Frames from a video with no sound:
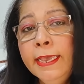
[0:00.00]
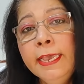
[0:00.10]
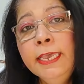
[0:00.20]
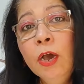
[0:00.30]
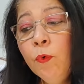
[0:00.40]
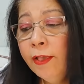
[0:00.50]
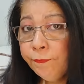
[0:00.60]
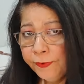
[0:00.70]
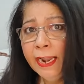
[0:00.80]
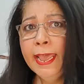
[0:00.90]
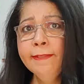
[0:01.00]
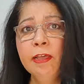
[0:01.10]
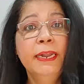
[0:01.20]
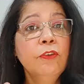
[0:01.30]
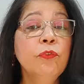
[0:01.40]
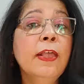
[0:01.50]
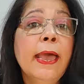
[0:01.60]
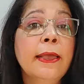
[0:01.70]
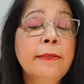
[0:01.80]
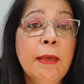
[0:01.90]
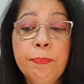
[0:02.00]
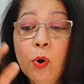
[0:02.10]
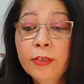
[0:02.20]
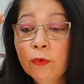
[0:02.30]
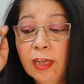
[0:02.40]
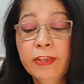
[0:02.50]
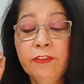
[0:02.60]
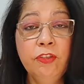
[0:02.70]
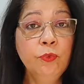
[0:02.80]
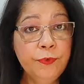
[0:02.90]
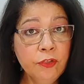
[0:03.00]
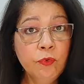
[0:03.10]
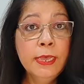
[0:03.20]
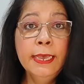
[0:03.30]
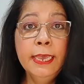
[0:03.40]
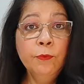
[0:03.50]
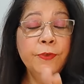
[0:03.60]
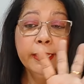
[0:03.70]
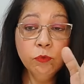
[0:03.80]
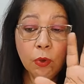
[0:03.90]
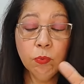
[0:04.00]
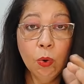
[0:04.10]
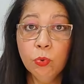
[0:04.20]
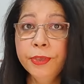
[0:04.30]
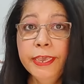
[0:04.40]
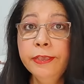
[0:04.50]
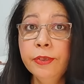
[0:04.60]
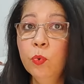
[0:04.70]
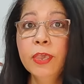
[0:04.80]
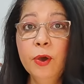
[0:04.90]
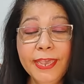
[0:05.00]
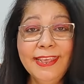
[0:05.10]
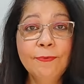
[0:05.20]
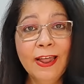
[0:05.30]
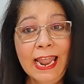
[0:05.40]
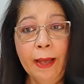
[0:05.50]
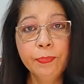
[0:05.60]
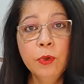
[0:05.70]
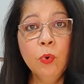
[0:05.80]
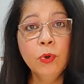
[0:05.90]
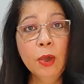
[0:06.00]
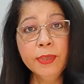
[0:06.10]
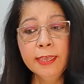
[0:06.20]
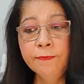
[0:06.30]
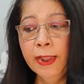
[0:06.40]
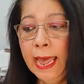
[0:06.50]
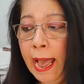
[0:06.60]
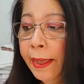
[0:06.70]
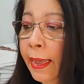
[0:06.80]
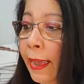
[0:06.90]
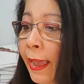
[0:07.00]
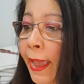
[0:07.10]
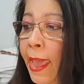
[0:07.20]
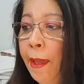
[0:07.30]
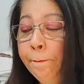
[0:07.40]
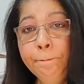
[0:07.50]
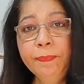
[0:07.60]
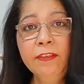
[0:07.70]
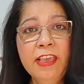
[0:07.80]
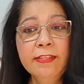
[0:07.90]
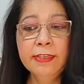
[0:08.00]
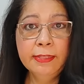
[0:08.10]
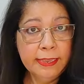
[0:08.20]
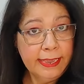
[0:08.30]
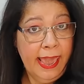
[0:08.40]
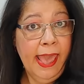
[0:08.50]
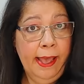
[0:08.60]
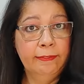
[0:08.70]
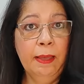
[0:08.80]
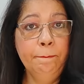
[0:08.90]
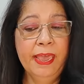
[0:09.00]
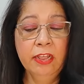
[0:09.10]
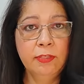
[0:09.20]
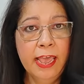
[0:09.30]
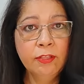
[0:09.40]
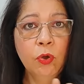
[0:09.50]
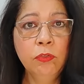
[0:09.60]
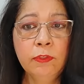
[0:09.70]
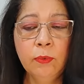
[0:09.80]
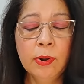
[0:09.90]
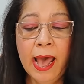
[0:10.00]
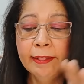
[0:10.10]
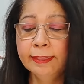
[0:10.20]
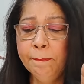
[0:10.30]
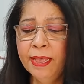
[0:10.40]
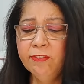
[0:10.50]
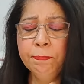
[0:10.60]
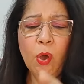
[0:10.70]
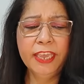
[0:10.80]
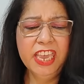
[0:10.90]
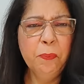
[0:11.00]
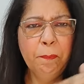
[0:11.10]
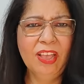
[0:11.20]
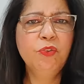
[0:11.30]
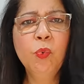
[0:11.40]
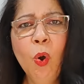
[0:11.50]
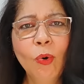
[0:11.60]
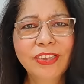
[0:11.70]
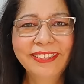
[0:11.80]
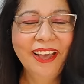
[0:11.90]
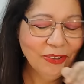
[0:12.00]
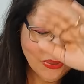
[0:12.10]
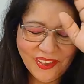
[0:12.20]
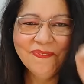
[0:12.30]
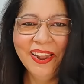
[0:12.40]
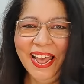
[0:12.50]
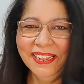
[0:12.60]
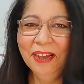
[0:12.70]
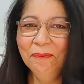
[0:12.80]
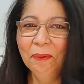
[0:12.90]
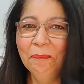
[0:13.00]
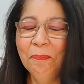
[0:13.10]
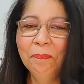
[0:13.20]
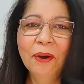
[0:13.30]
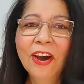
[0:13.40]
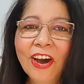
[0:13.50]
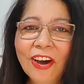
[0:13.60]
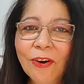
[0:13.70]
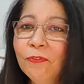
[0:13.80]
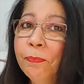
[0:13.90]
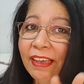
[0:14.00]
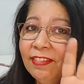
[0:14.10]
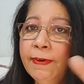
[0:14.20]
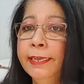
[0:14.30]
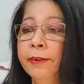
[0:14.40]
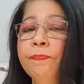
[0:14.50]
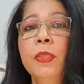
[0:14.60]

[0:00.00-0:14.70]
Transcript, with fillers: E eu falei da Maria José. E depois eu tava assistindo o vídeo eu vi que eu não concluí o que eu queria falar. O que eu queria falar é. Tem gente que quer, tapete, né? Todo decorado, tapete de bloquinho, patchwork, ah, não sei falar, não, meu povo, mas tá valendo.